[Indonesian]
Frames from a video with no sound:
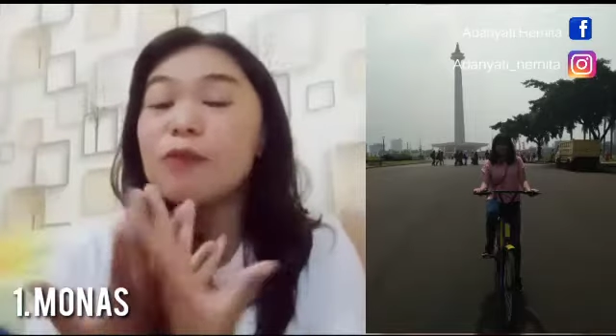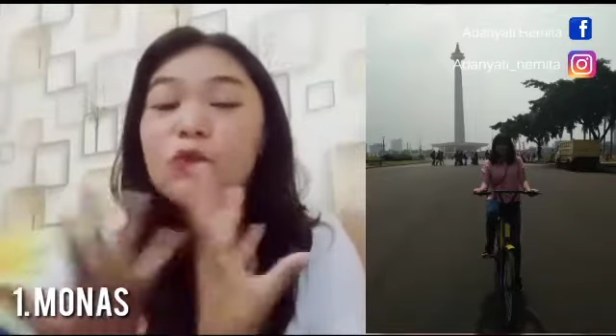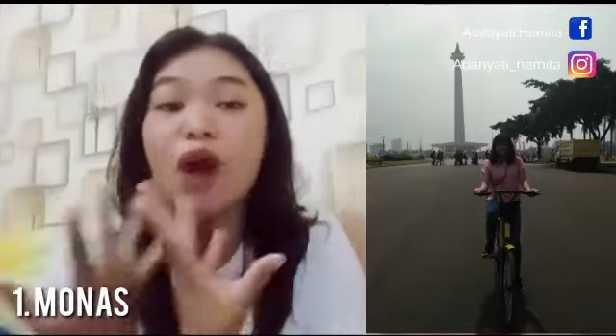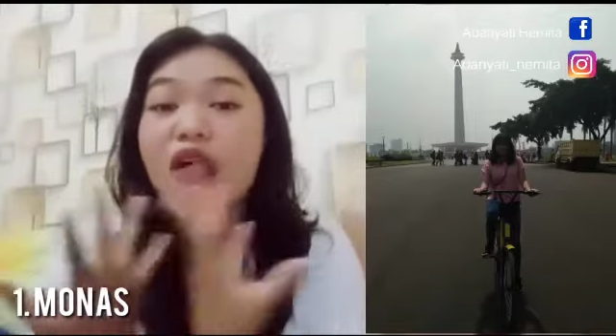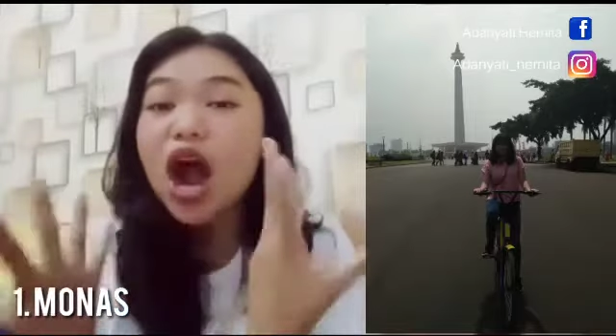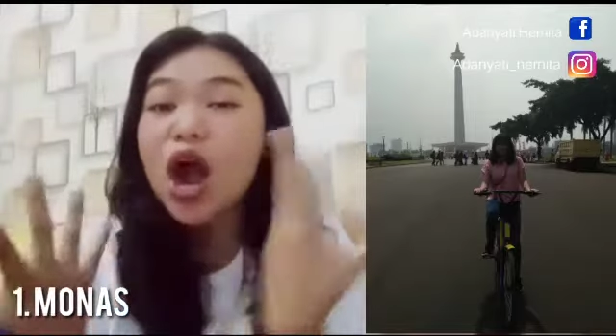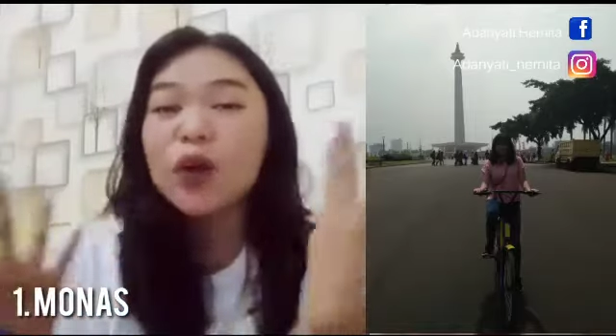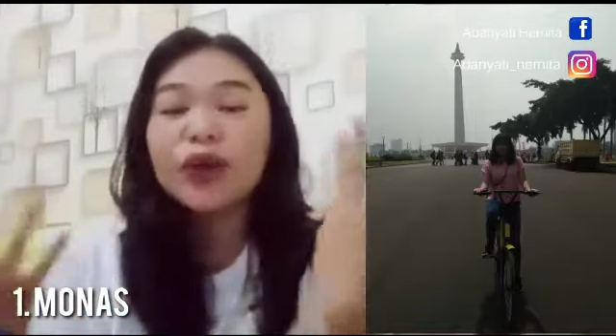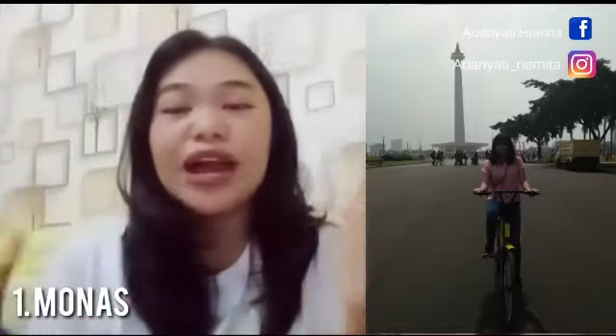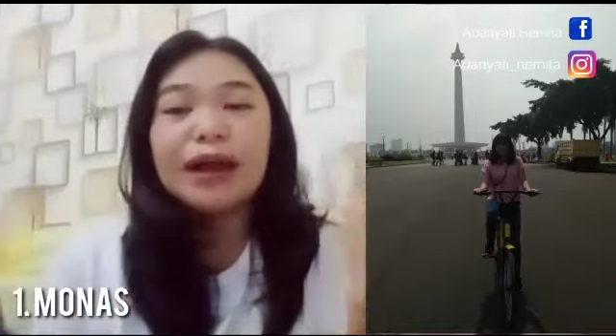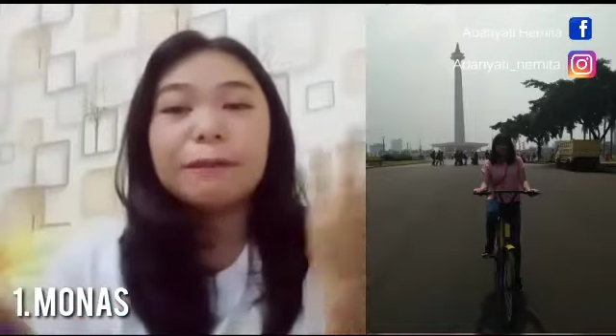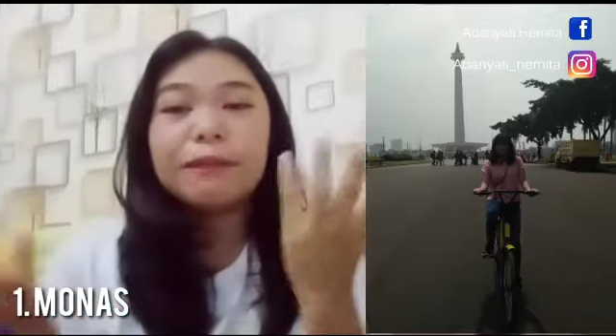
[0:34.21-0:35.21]
Wow,
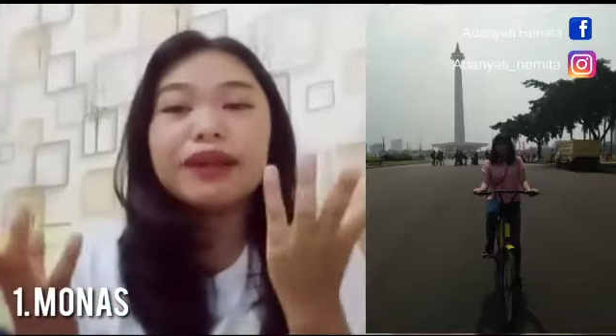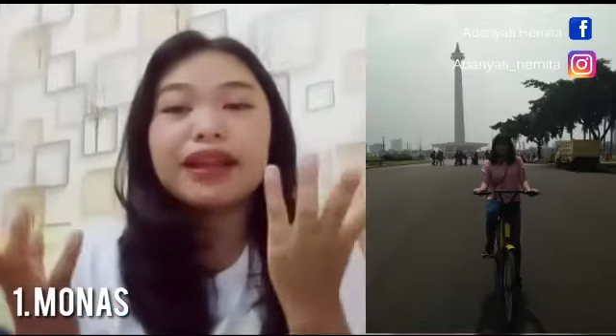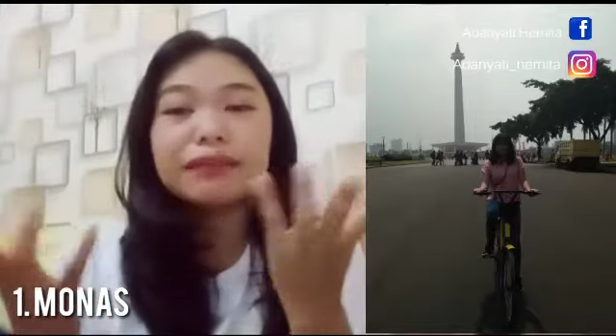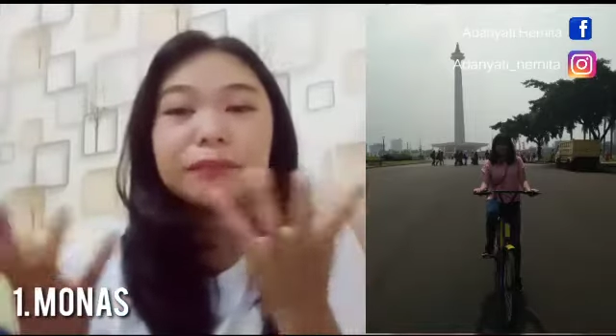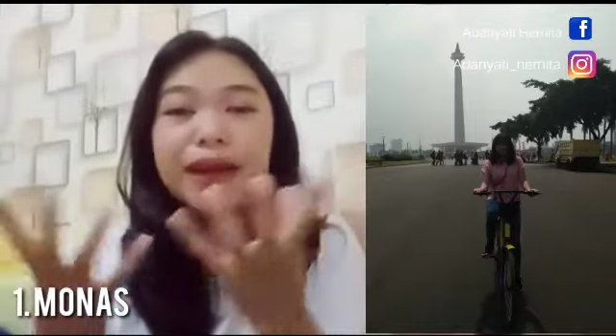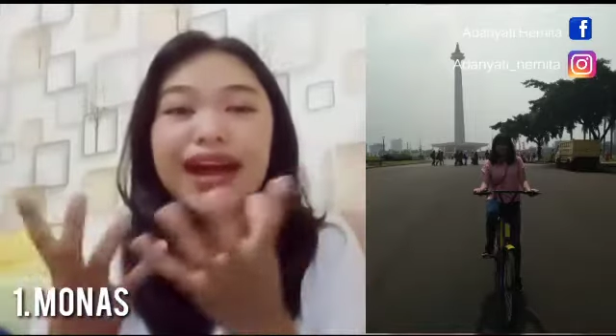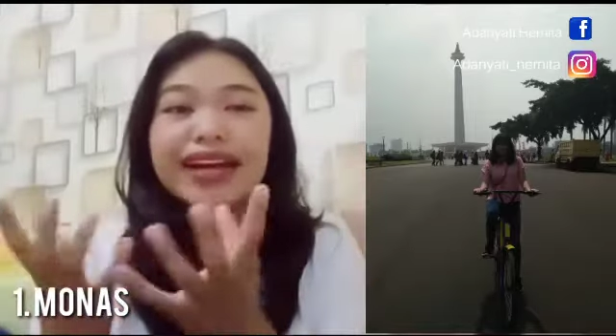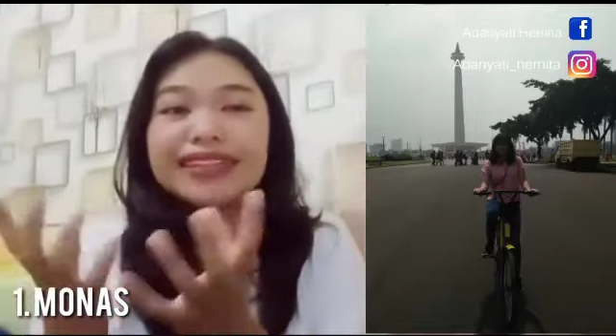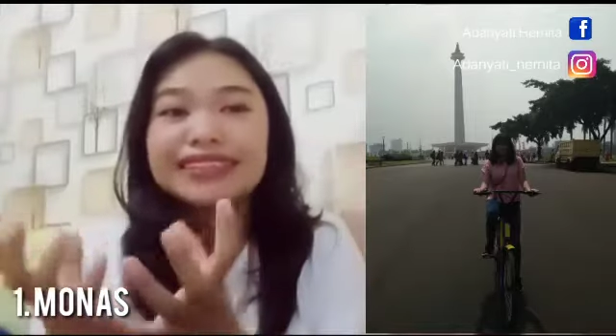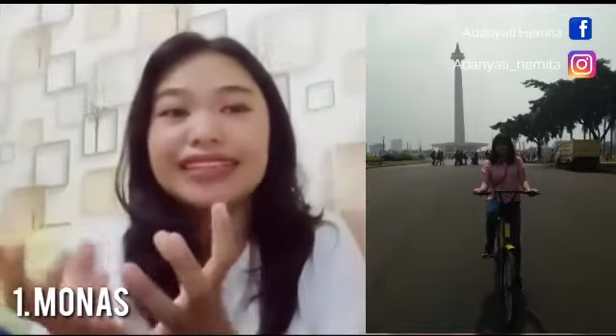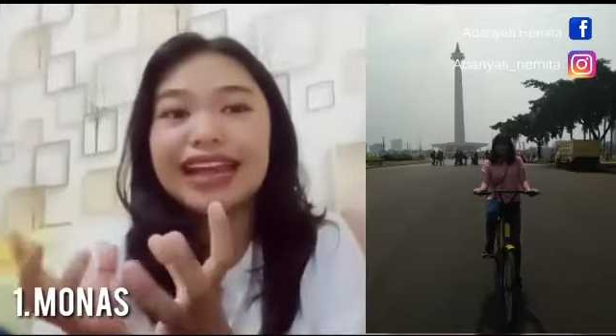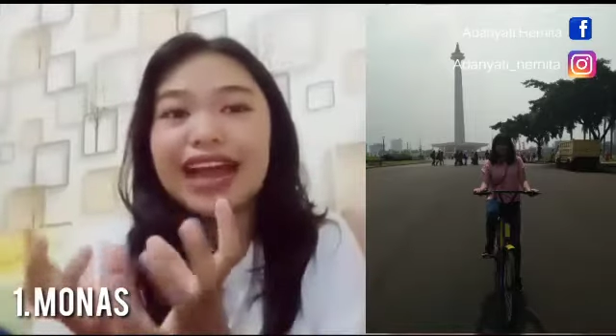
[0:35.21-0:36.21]
berat banget
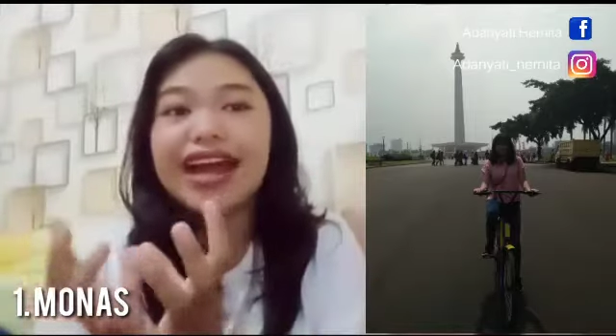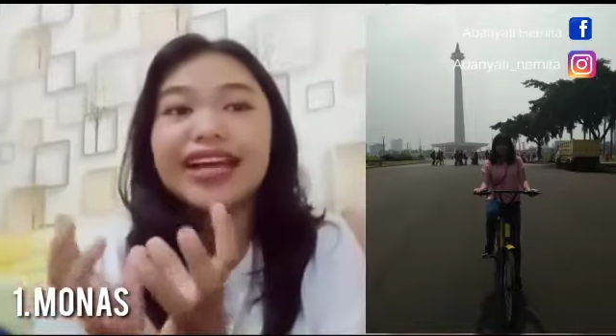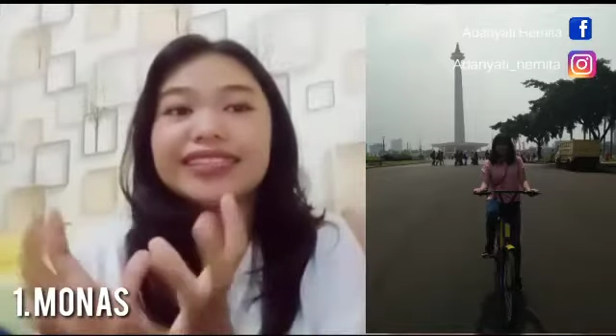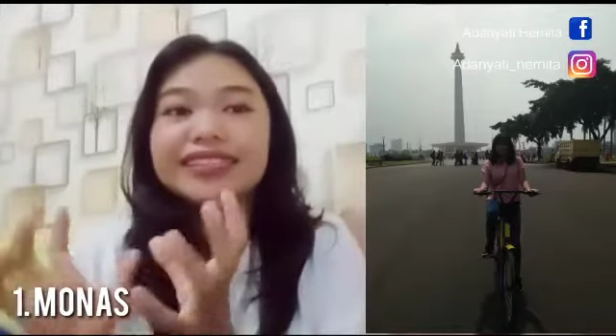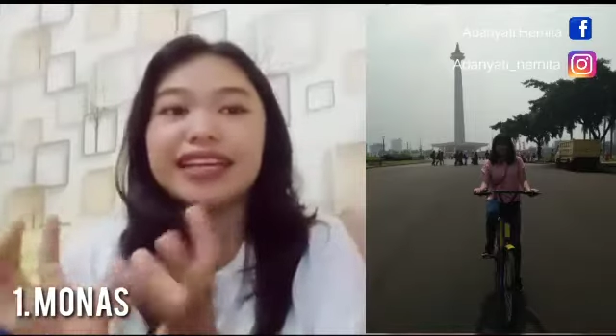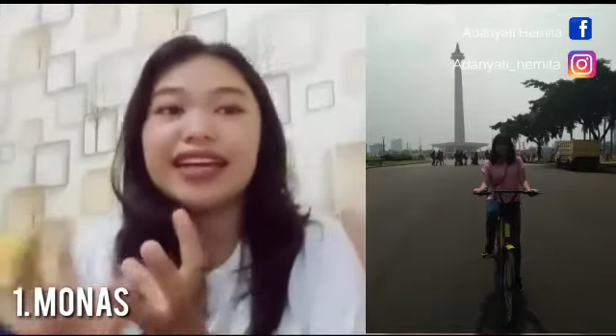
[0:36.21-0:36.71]
guys.